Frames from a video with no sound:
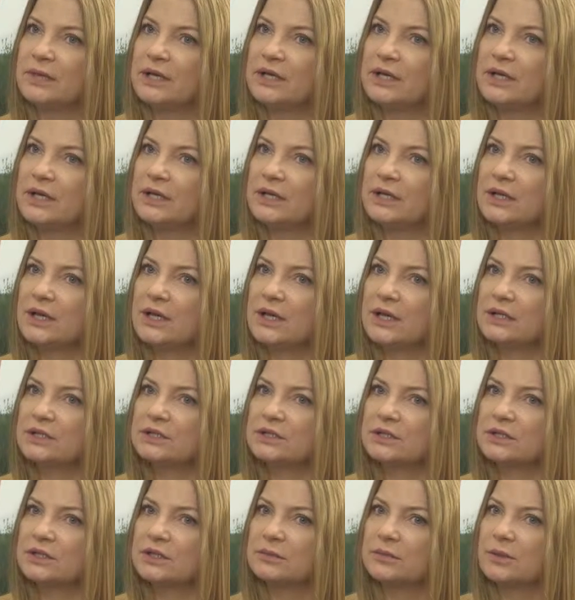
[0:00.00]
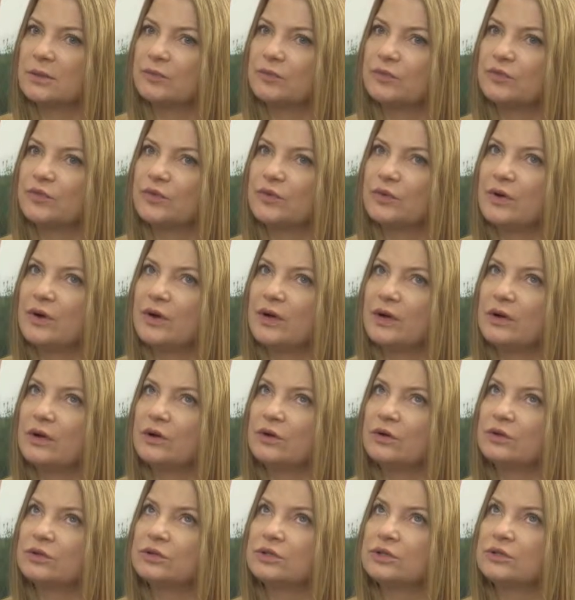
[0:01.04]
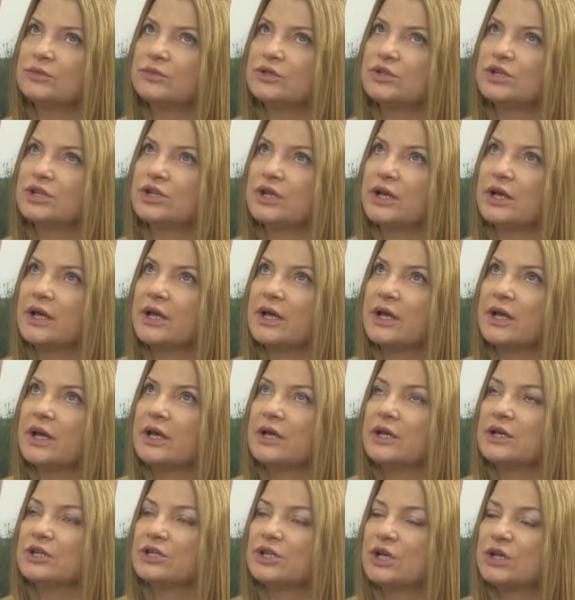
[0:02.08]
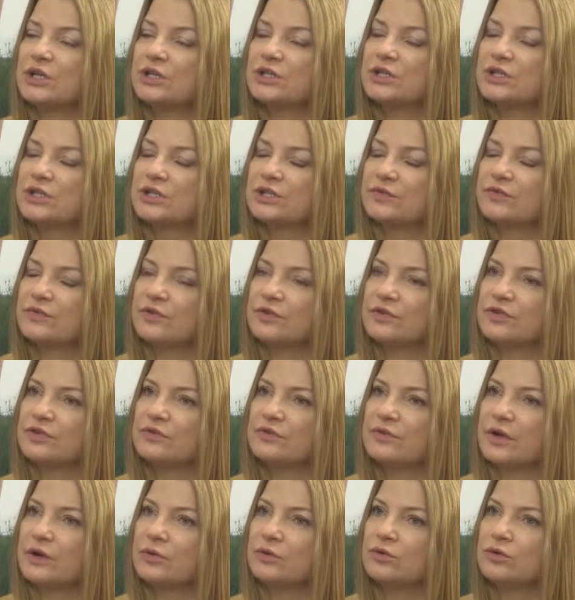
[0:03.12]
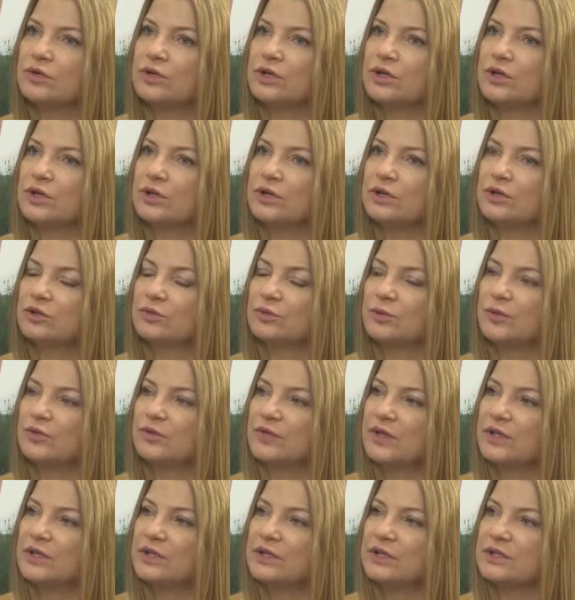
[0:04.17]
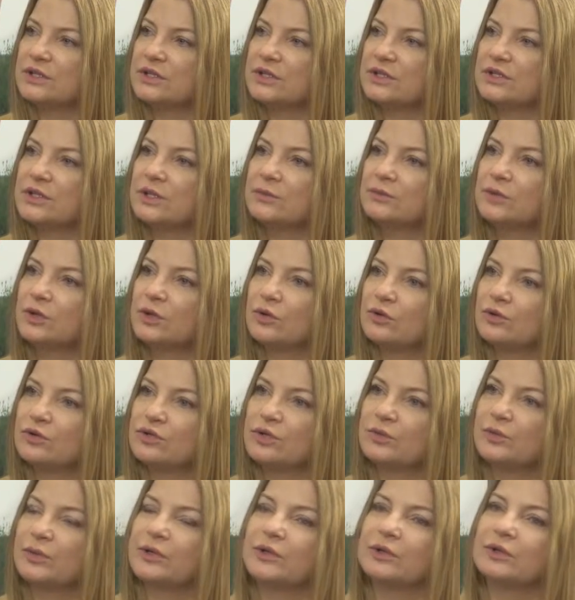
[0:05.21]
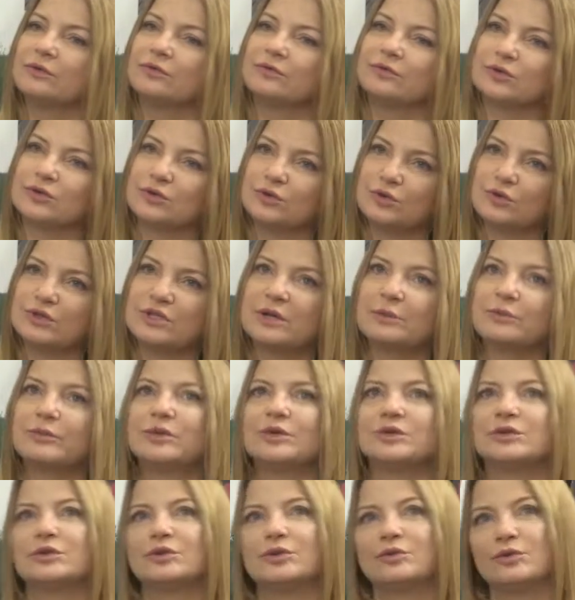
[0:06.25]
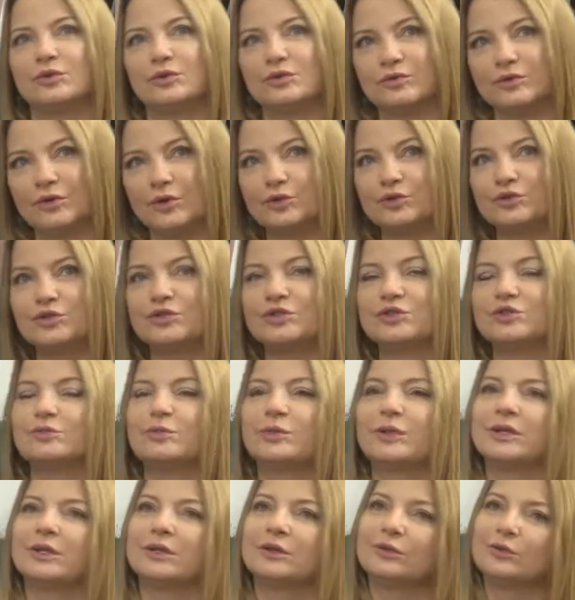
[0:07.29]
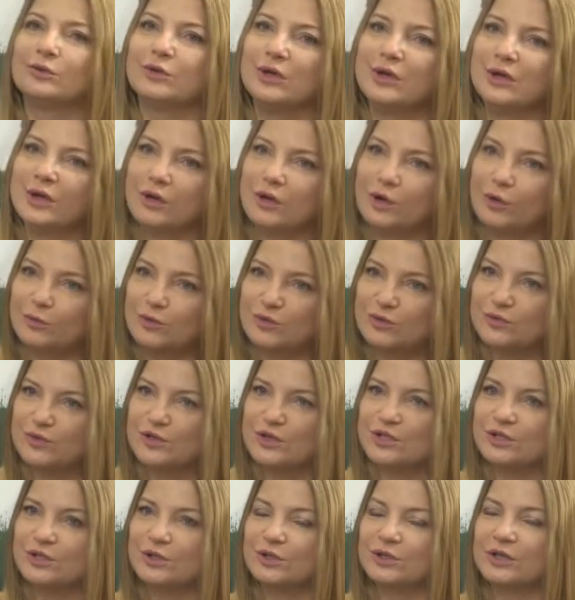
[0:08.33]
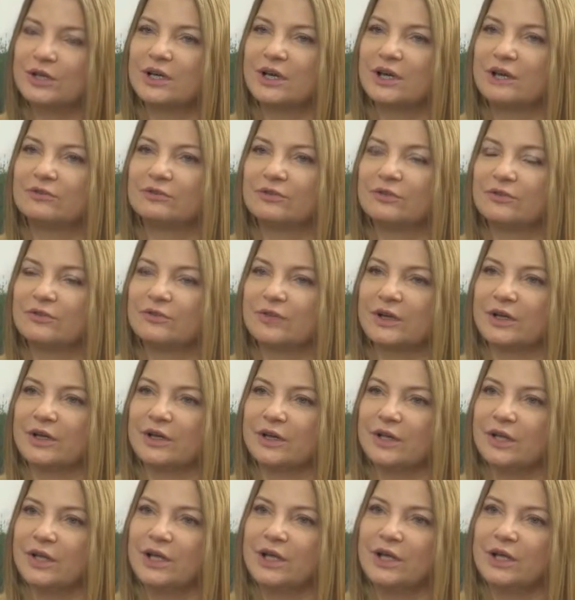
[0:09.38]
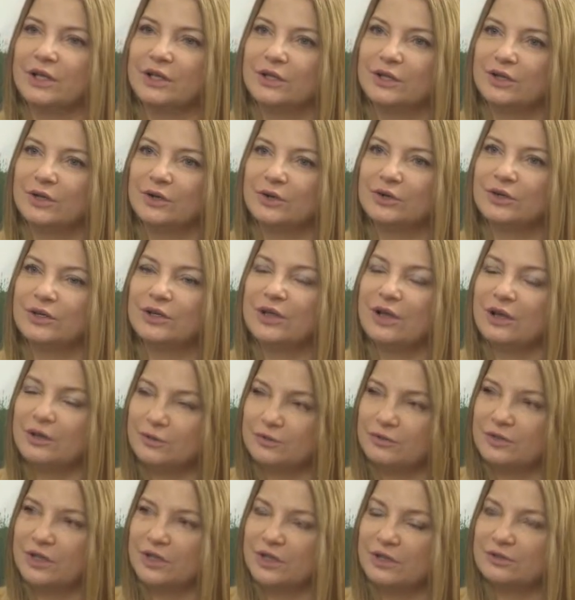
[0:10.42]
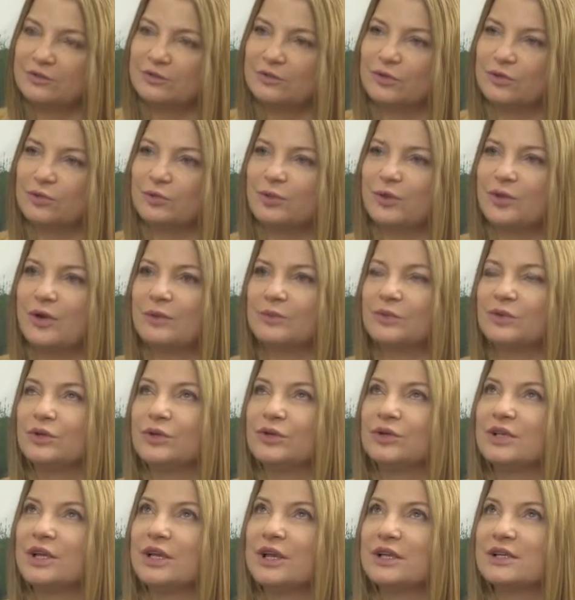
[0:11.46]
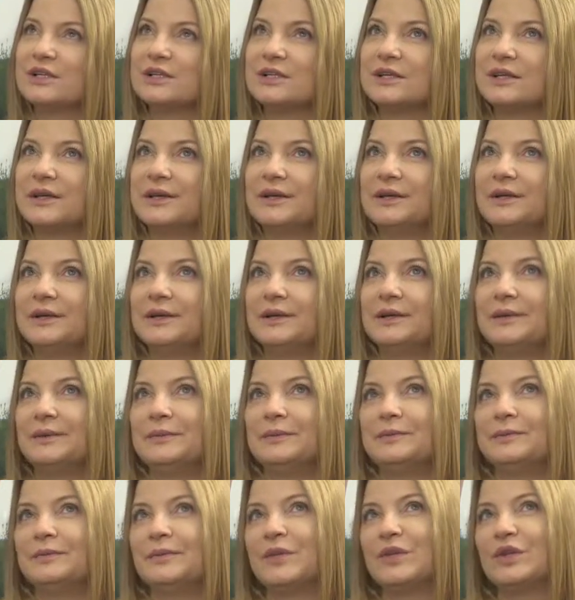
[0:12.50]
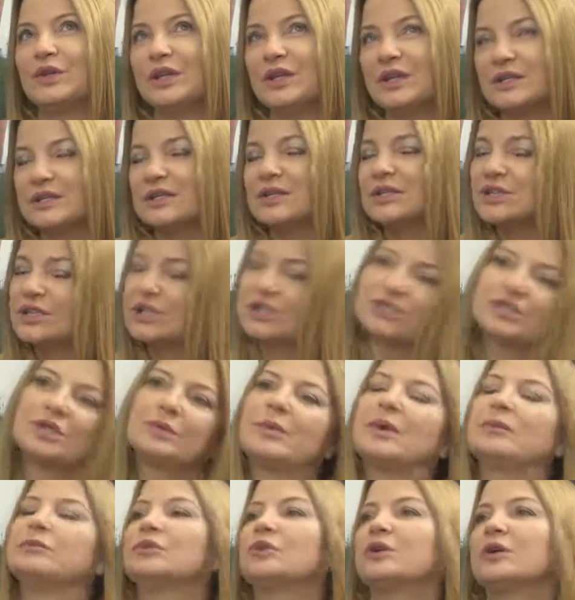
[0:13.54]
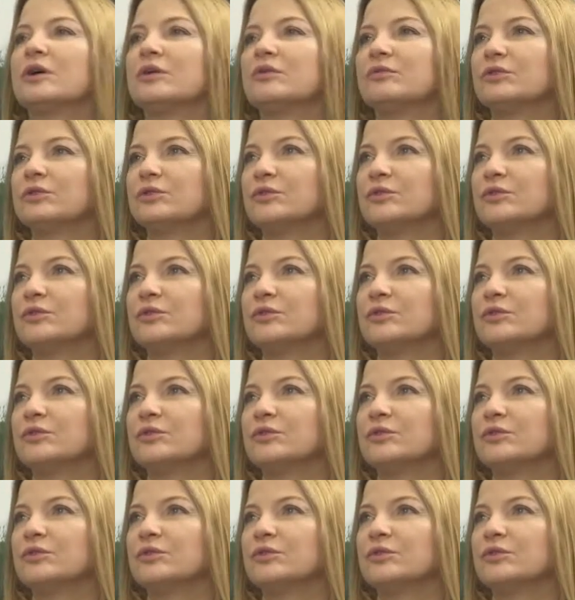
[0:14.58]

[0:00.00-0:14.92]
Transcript: pani Anna Larsen chyba mówiła o tym, że jeżeli się stworzy warunki i odpowiedni system, to ludzie będą wyrzucać, będą odwozić, będą robić wszystko tak jak w Norwegii. No, ja wtedy wątpiłam, no i teraz. No teraz też jeszcze mam trochę